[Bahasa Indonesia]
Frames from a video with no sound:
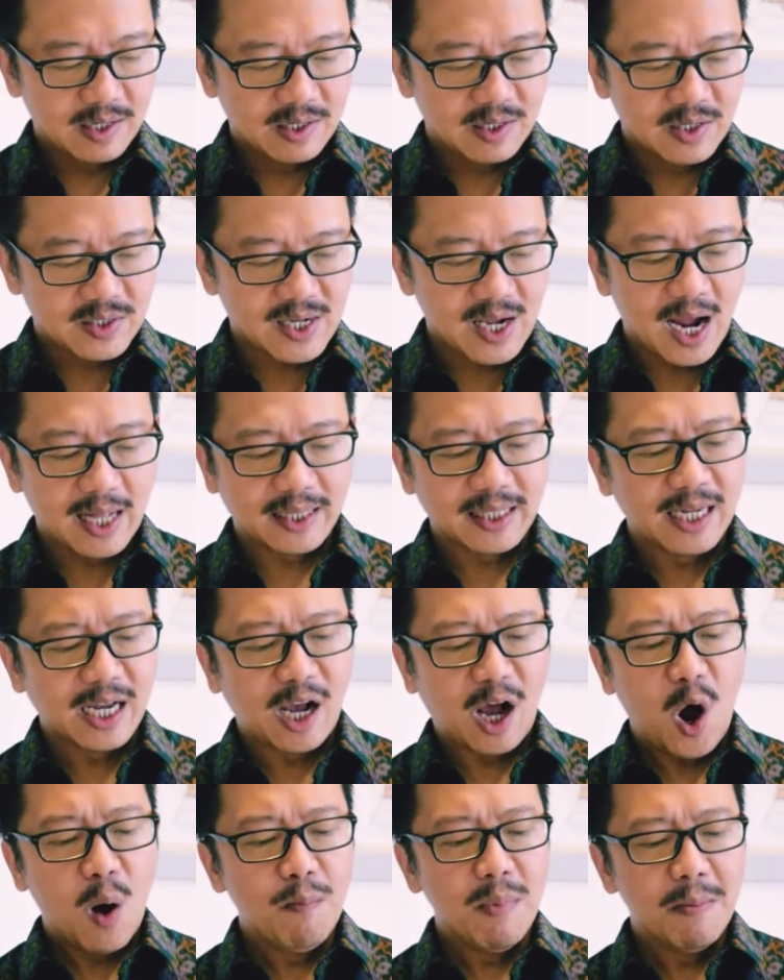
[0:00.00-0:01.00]
saat
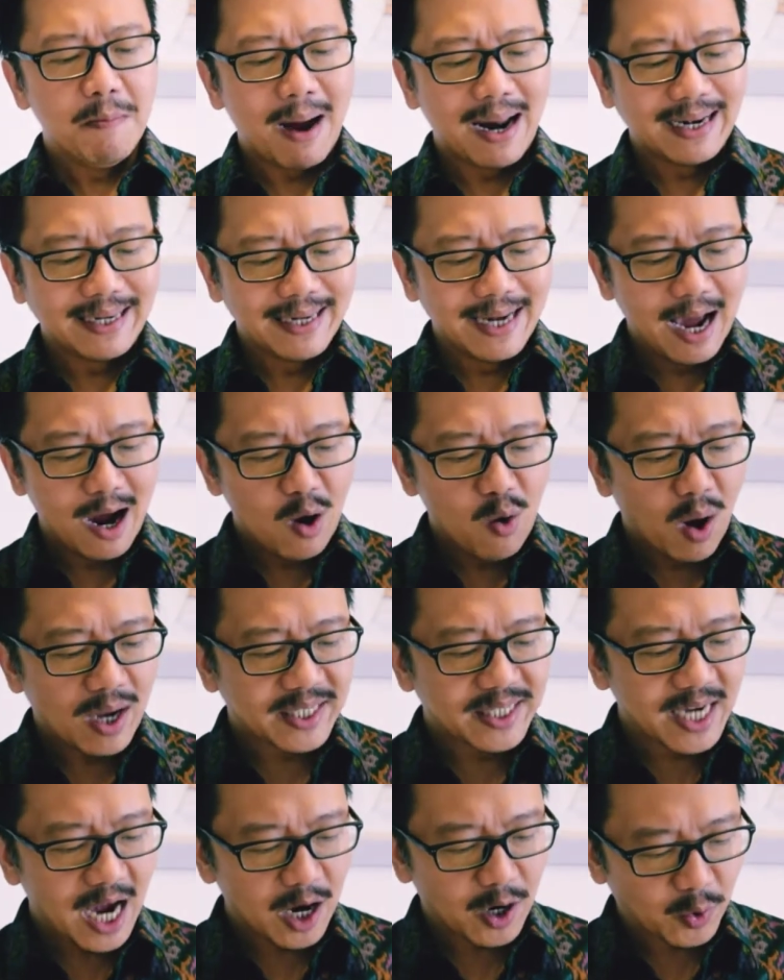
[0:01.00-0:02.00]
engkau memandang
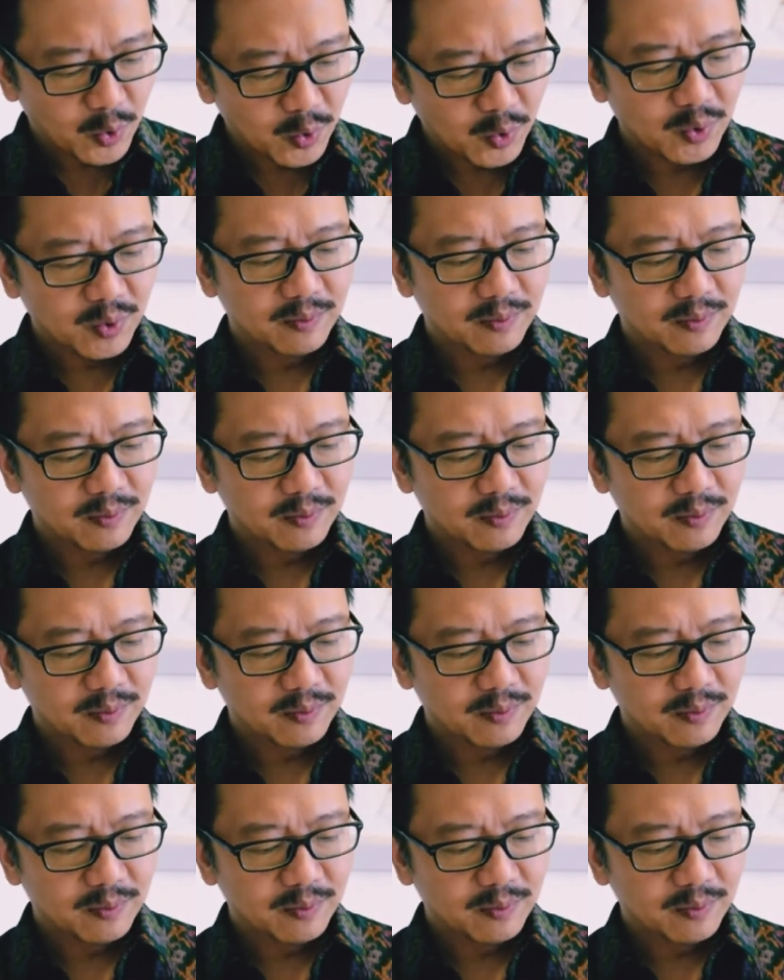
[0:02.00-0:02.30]
wajahku.